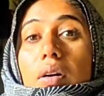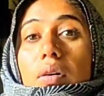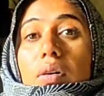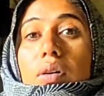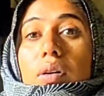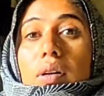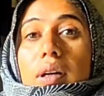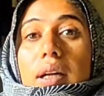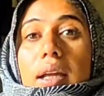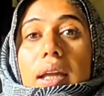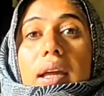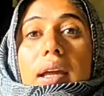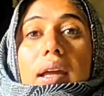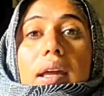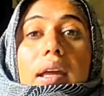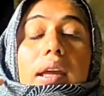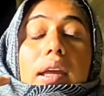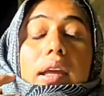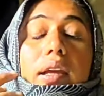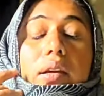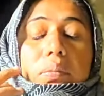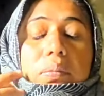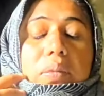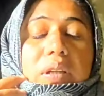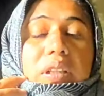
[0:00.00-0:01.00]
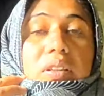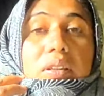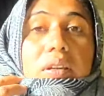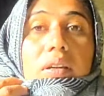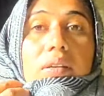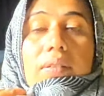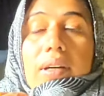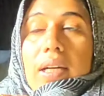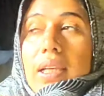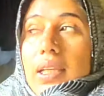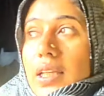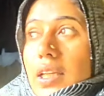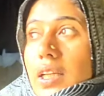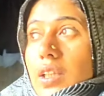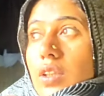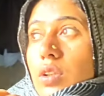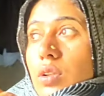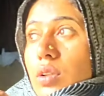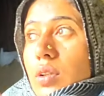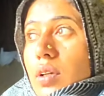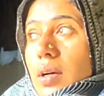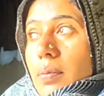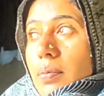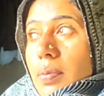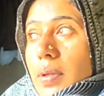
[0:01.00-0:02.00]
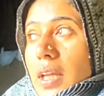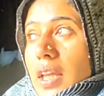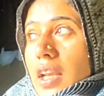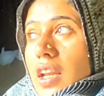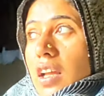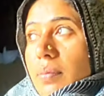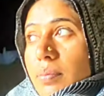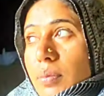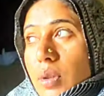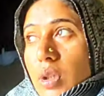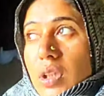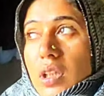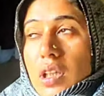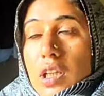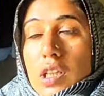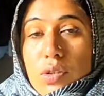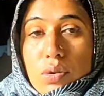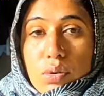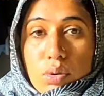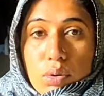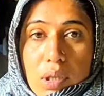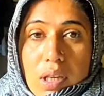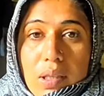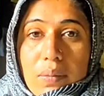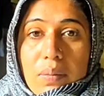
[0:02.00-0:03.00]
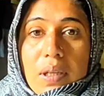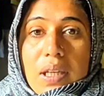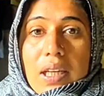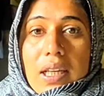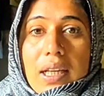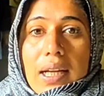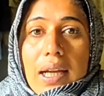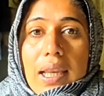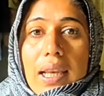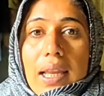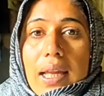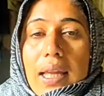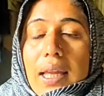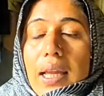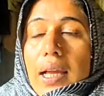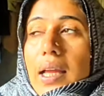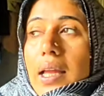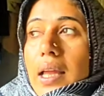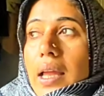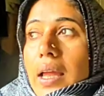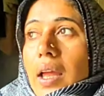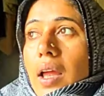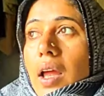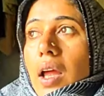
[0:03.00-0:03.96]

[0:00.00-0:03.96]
का हो गया है एक बजने वाली है तो अभी अलहमदिल्ला सूरज भी निकल आया है